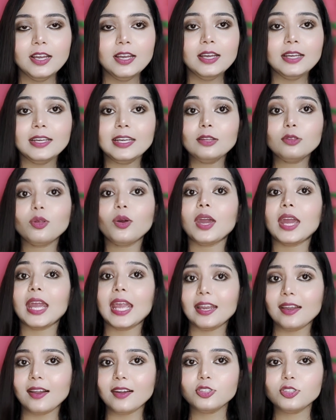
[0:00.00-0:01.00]
কিন্তু
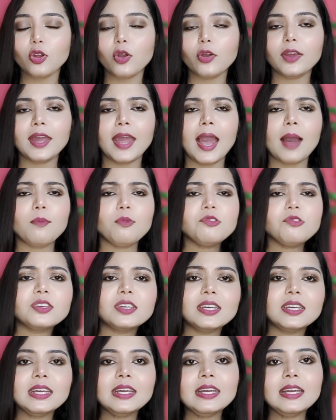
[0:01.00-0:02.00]
হেনার সঙ্গে এমন
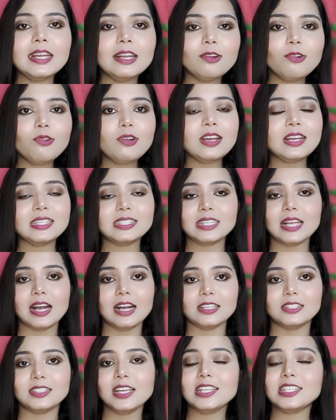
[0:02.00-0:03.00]
কি ইনগ্রিডিয়েন্টস
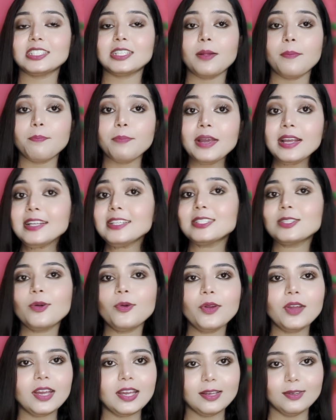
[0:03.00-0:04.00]
আছে যেটা মিক্স করে
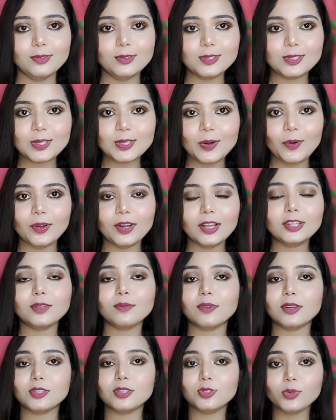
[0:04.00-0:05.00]
ইউজ করলে
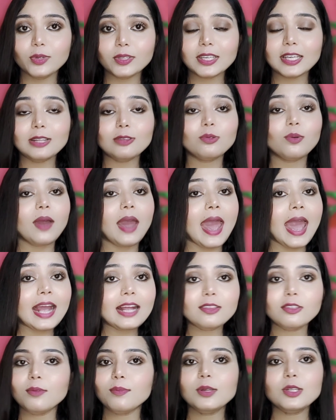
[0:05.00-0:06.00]
তোমার চুল কিন্তু
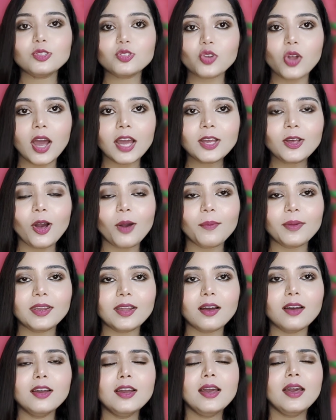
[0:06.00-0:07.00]
একদমই ড্রাই হবে না
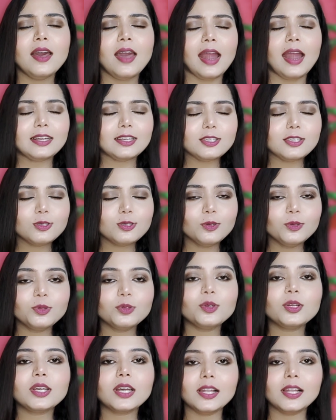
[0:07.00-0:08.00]
একটা সুন্দর
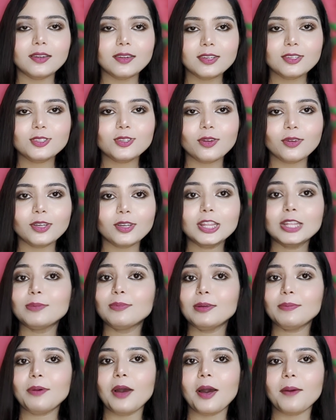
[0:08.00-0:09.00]
কালারের সঙ্গে তুমি
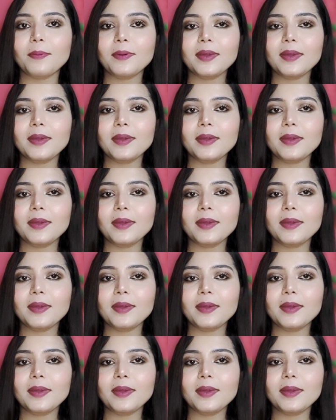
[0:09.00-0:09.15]
পাবে